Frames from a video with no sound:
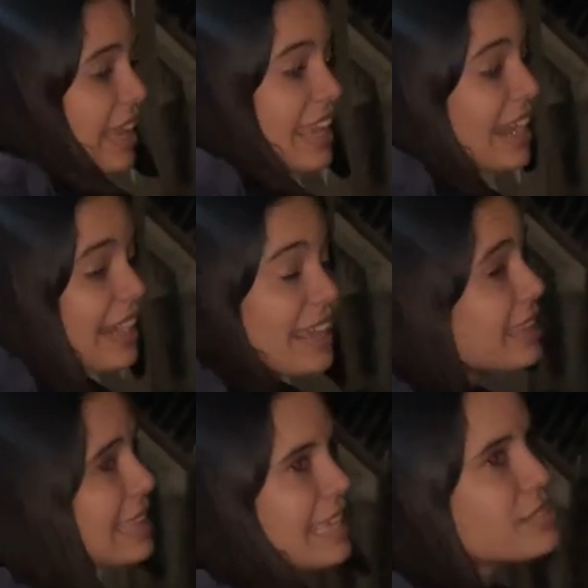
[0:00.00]
Y a
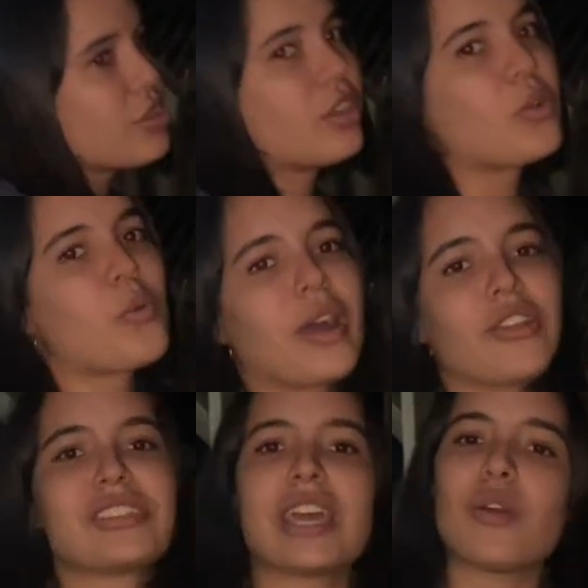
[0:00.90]
raíz de eso el
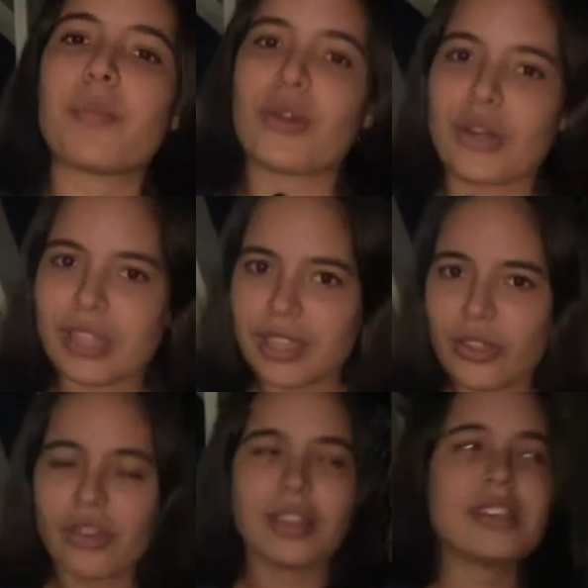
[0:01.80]
cubano ya no ha
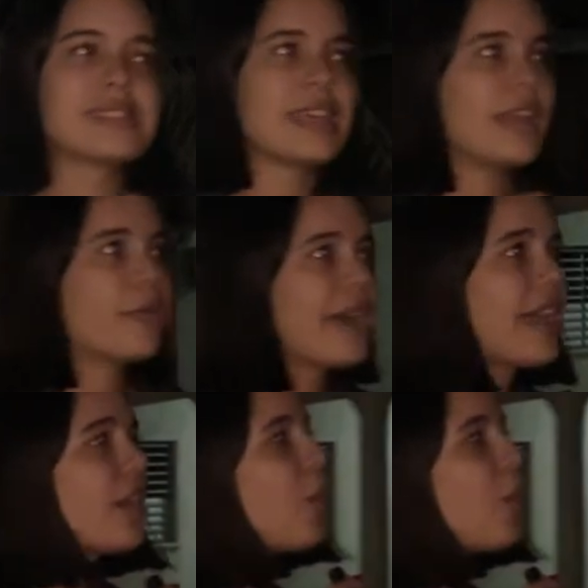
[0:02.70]
podido celebrar